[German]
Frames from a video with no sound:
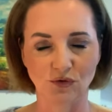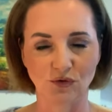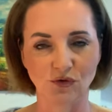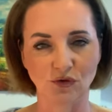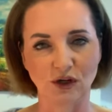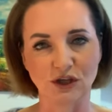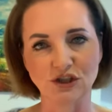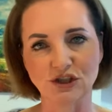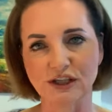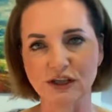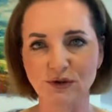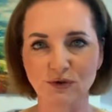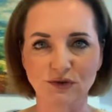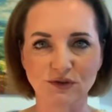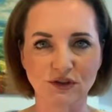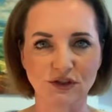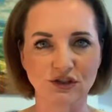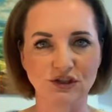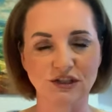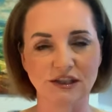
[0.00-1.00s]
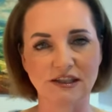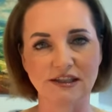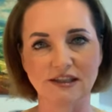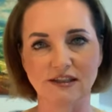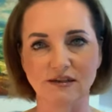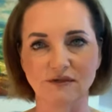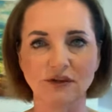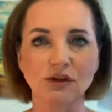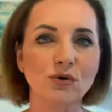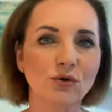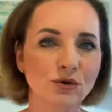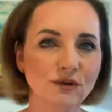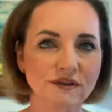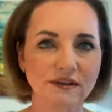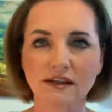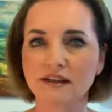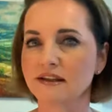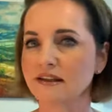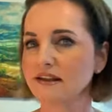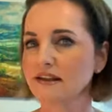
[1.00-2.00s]
zur Entstehungsgeschichte, wie groß
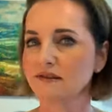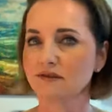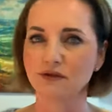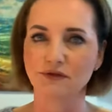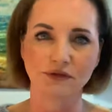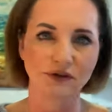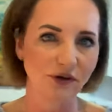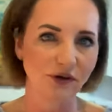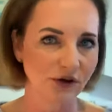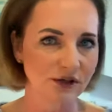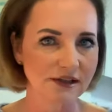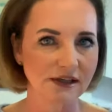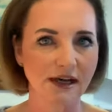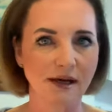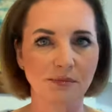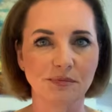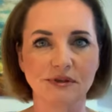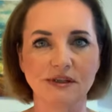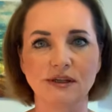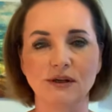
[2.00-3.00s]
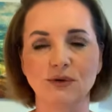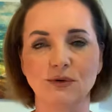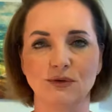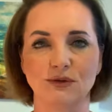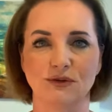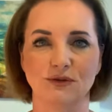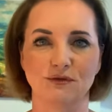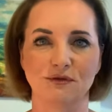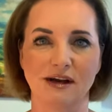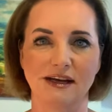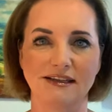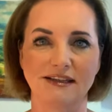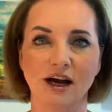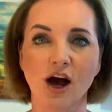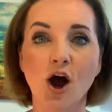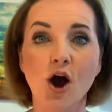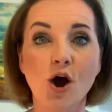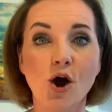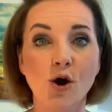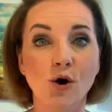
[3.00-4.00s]
seid ihr, wie viele Leute habt ihr und so weiter.
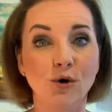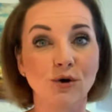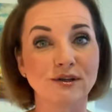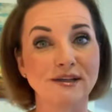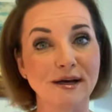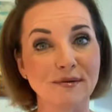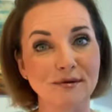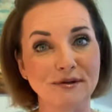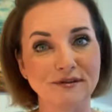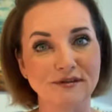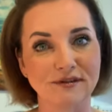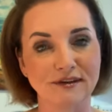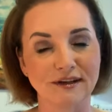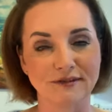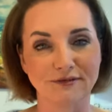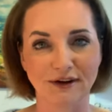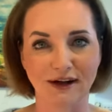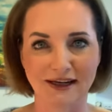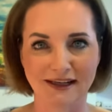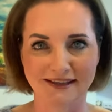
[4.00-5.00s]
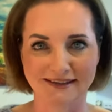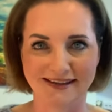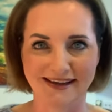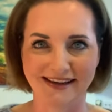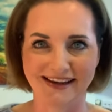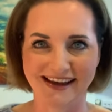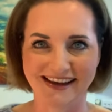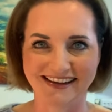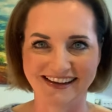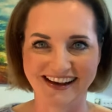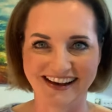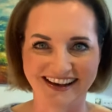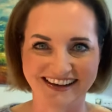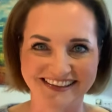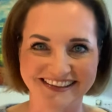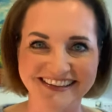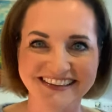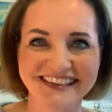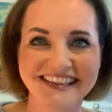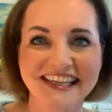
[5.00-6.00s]
Und damit fange ich sehr gerne
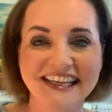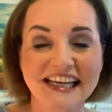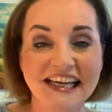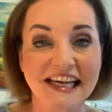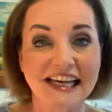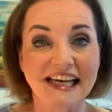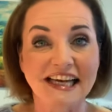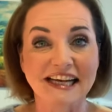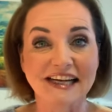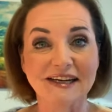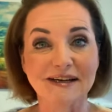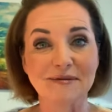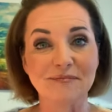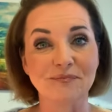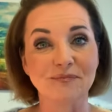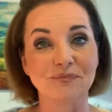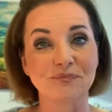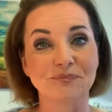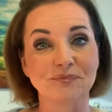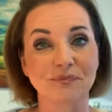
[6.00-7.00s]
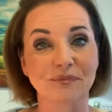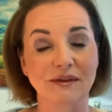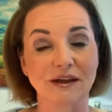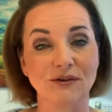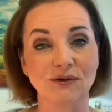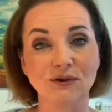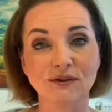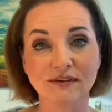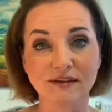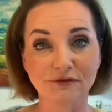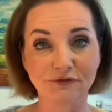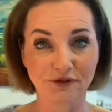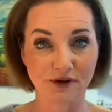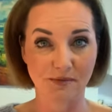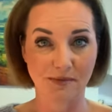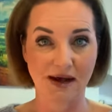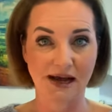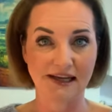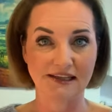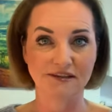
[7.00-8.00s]
an. Ähm, unsere
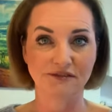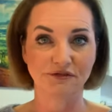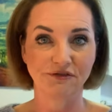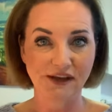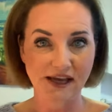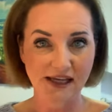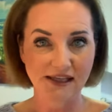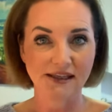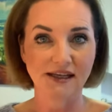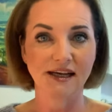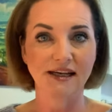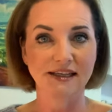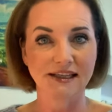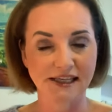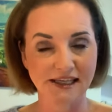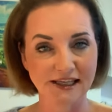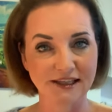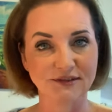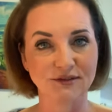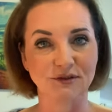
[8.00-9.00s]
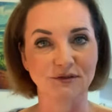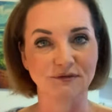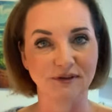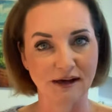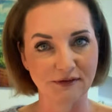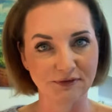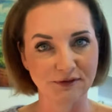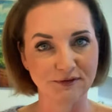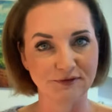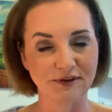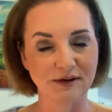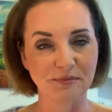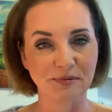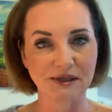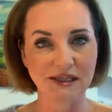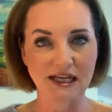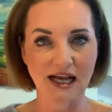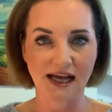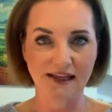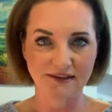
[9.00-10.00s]
Firma heißt Pferdener Keks und
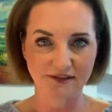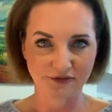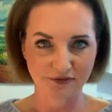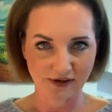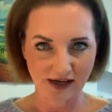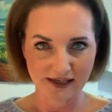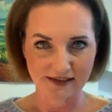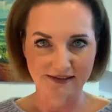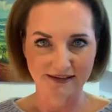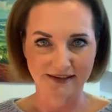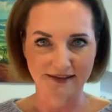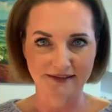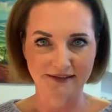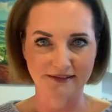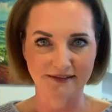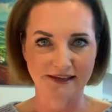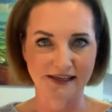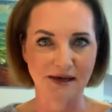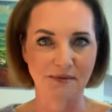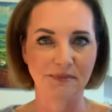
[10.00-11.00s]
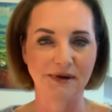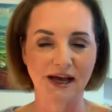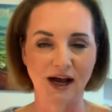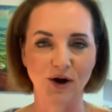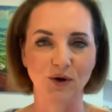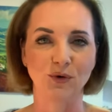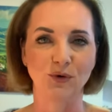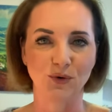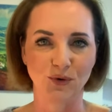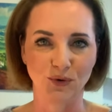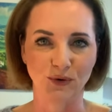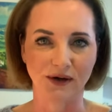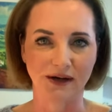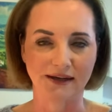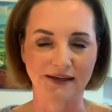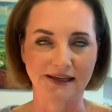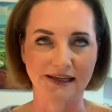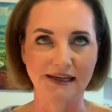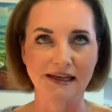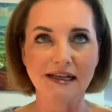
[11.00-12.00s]
Waffelfabrik Hans Freitag GmbH und Co.
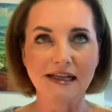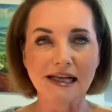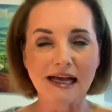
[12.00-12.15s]
KG.